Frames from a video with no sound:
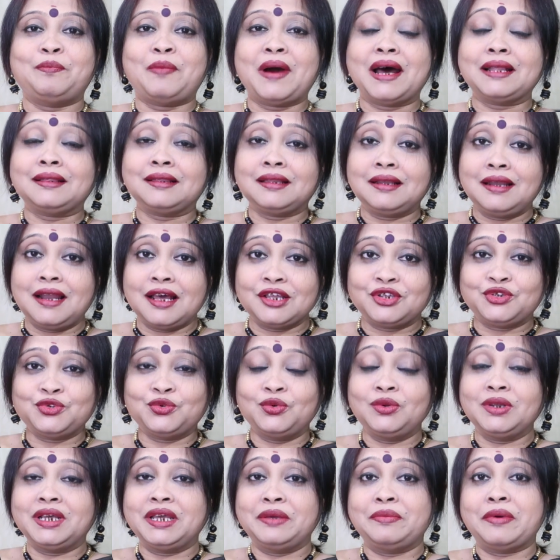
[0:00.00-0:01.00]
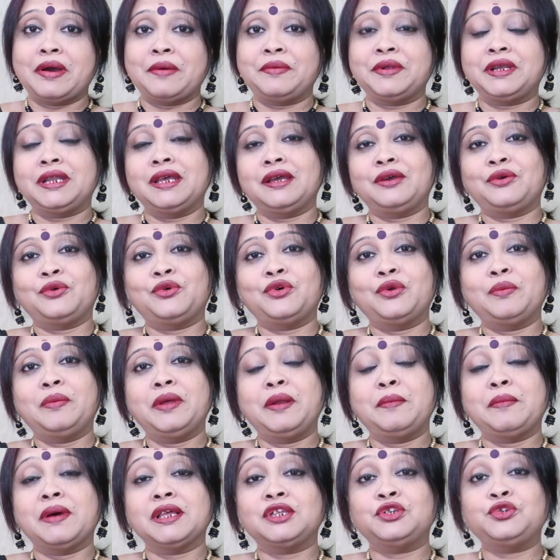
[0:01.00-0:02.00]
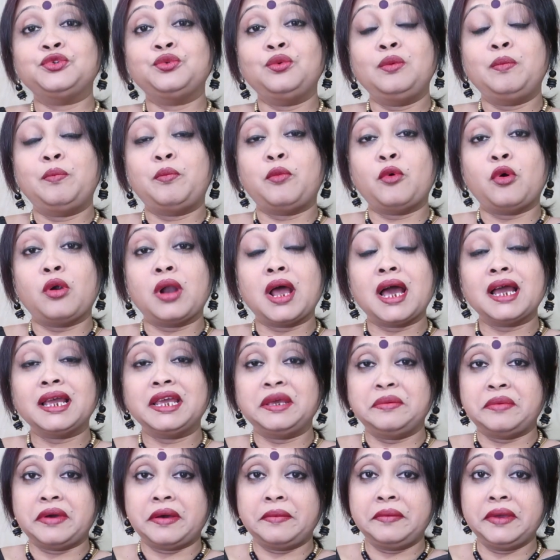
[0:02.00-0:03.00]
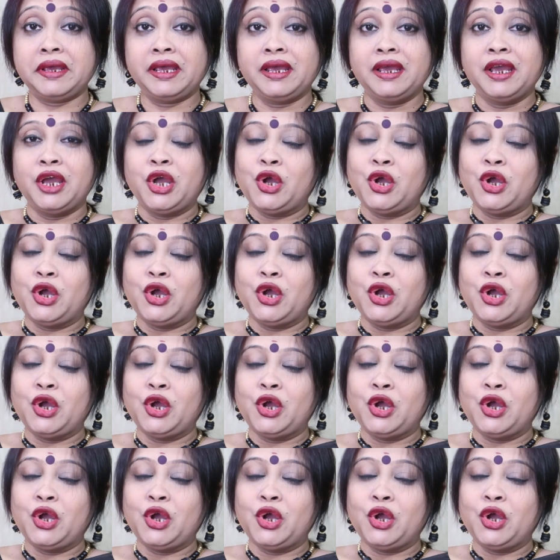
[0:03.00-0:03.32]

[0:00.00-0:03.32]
পাতলা চুল কিভাবে ঠিক করবেন বা চুল পড়া কিভাবে